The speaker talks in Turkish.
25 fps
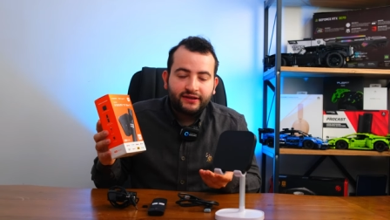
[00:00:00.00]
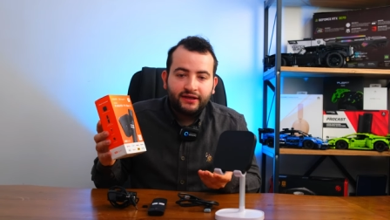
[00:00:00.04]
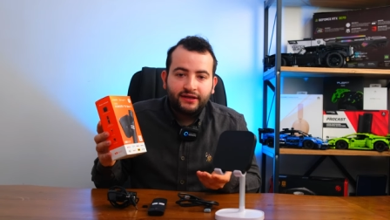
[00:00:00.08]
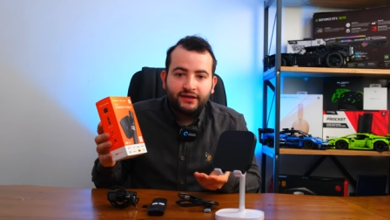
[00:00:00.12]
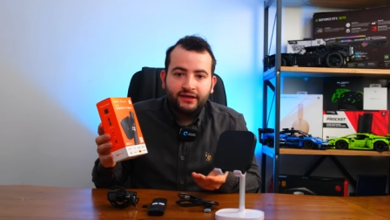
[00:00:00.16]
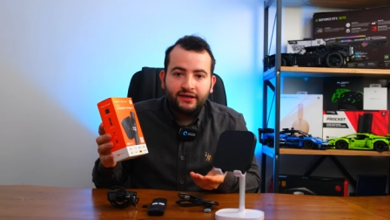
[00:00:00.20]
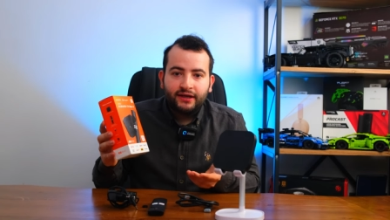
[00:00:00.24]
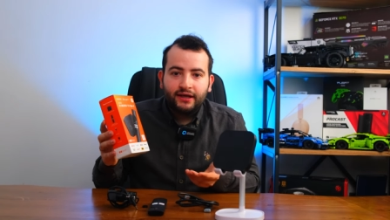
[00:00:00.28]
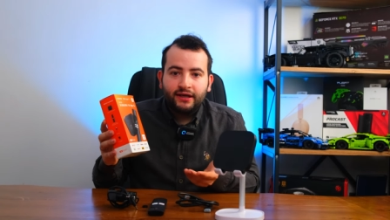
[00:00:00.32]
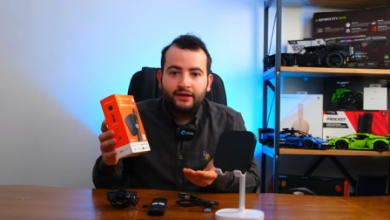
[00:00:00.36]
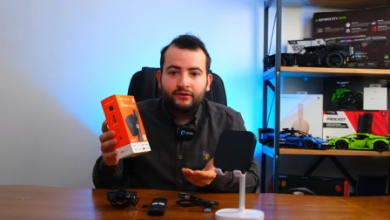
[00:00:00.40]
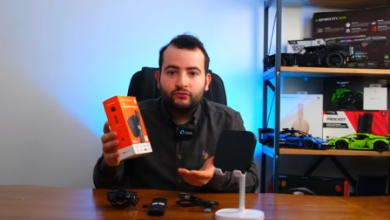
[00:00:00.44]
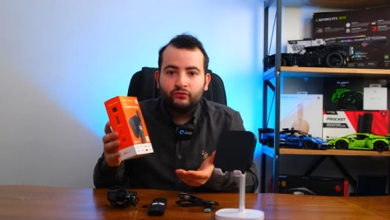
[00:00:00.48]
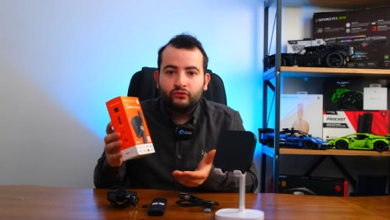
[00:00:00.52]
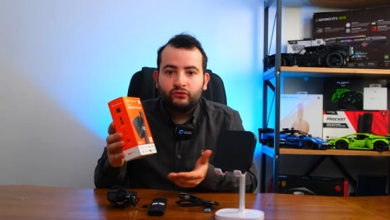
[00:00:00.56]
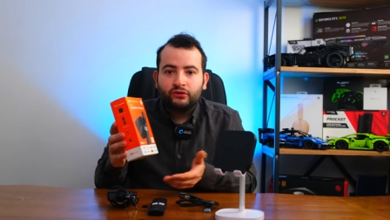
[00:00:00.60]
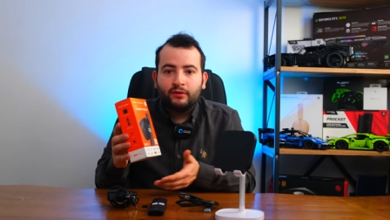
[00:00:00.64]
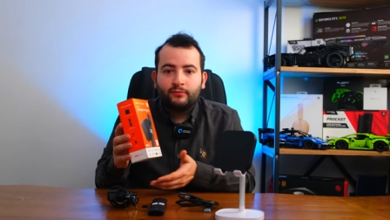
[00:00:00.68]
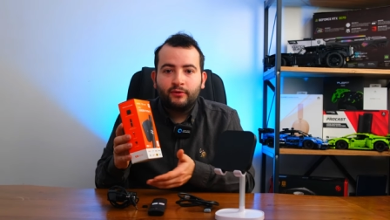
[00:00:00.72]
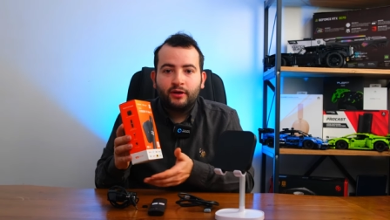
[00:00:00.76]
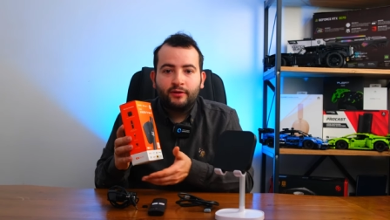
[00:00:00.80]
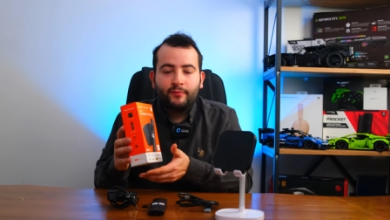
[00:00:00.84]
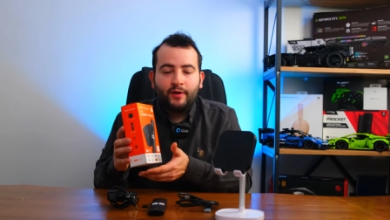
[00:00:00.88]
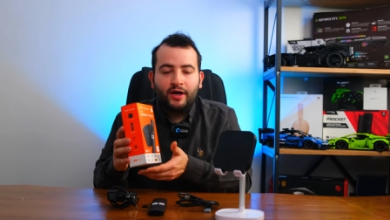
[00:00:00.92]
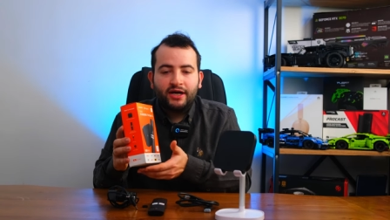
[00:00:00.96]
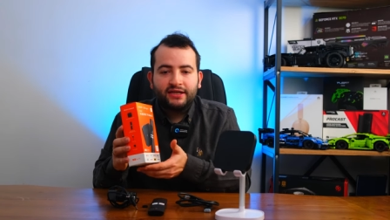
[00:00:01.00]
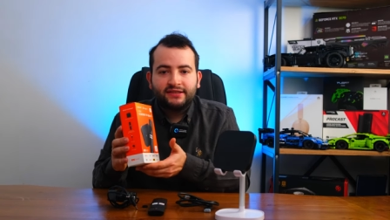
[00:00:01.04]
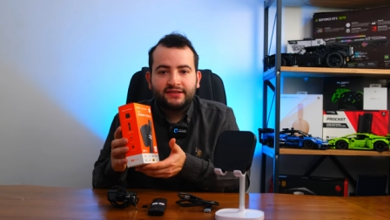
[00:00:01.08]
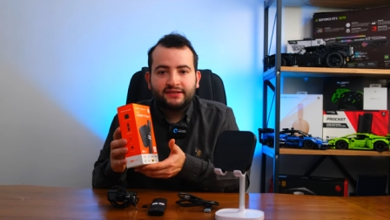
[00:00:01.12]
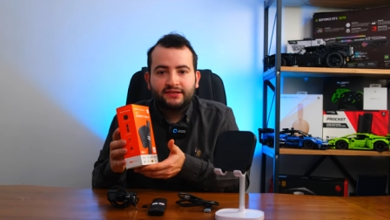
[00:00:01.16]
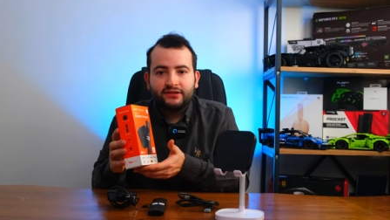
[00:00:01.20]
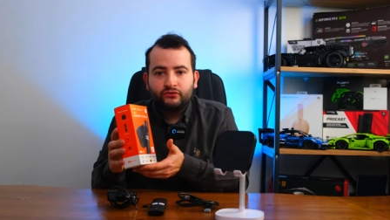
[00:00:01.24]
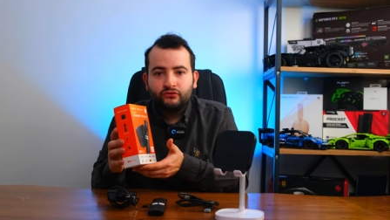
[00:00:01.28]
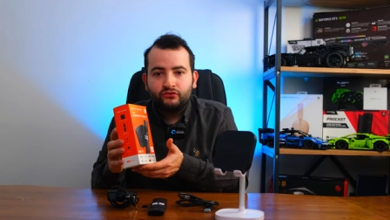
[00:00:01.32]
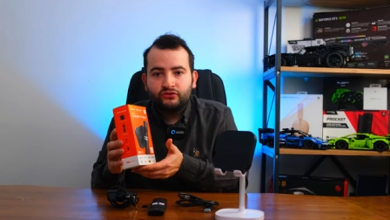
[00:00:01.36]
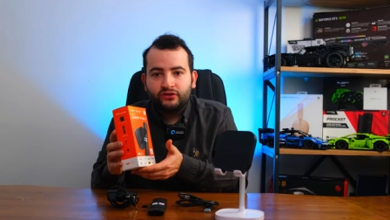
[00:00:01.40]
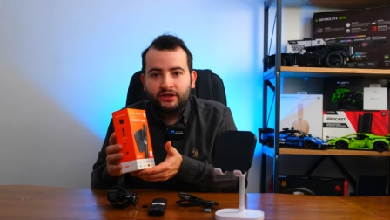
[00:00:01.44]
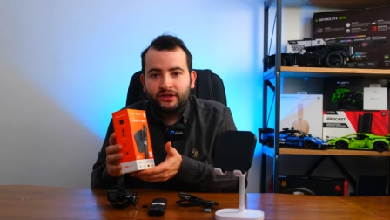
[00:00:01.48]
da yine uygulama
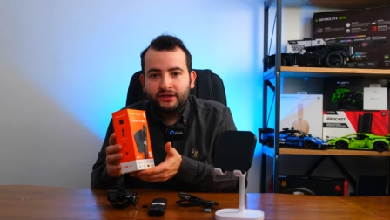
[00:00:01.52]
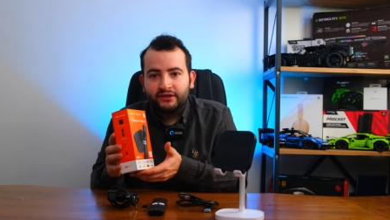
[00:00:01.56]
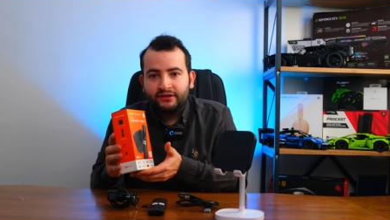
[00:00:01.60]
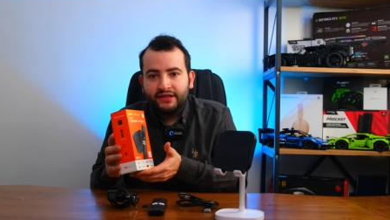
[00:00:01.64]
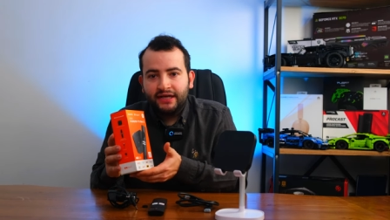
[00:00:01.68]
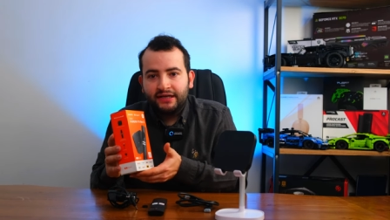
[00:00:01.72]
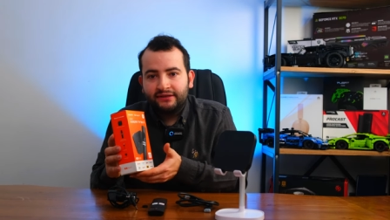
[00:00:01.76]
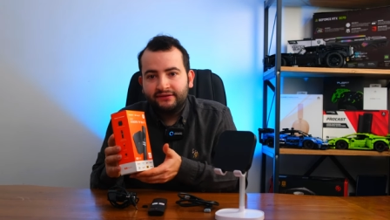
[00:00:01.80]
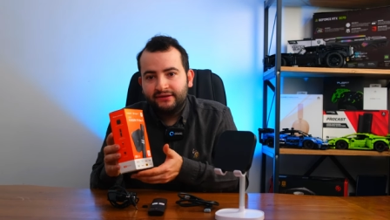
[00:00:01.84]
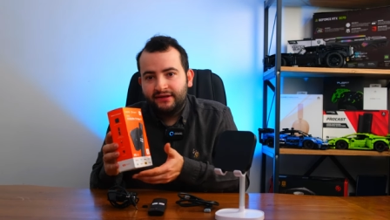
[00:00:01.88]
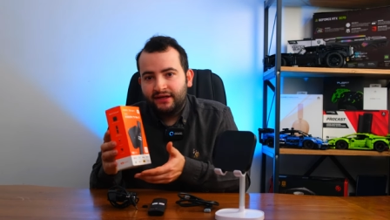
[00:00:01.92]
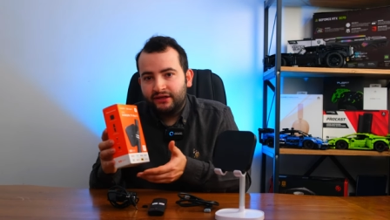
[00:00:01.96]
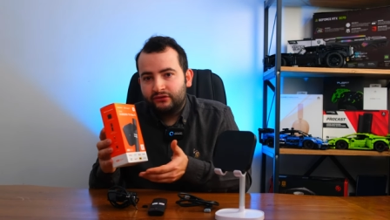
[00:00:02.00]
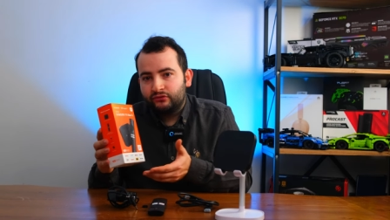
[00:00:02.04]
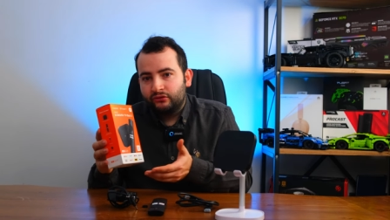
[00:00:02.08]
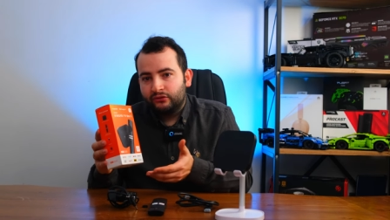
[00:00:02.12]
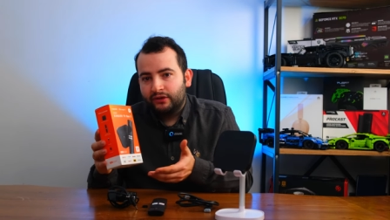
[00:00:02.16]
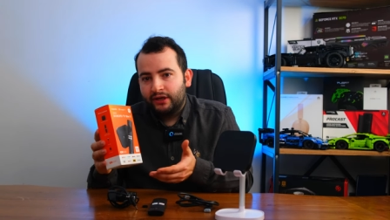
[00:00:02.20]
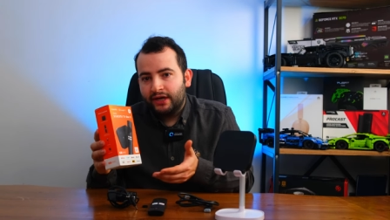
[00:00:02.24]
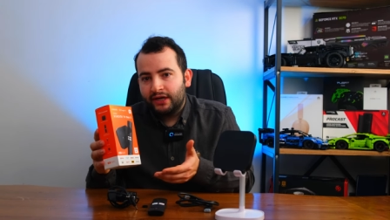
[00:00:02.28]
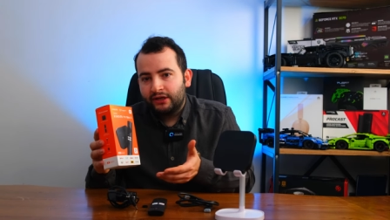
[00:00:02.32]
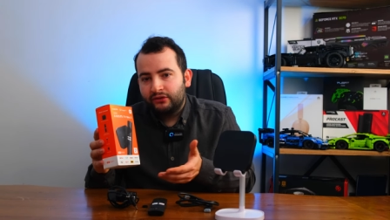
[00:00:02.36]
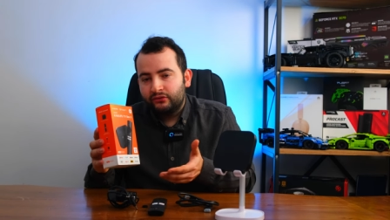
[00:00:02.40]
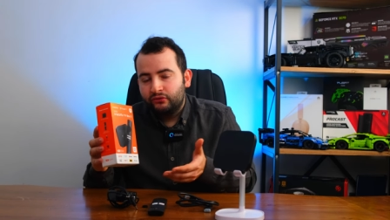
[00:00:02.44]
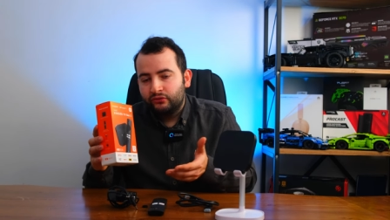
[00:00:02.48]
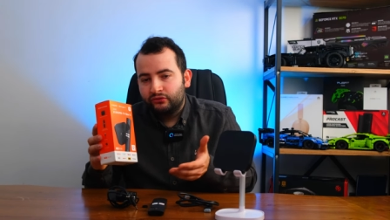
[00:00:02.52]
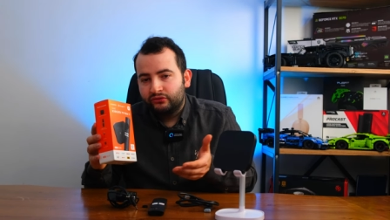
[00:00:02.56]
mağazası üzerinden direkt olarak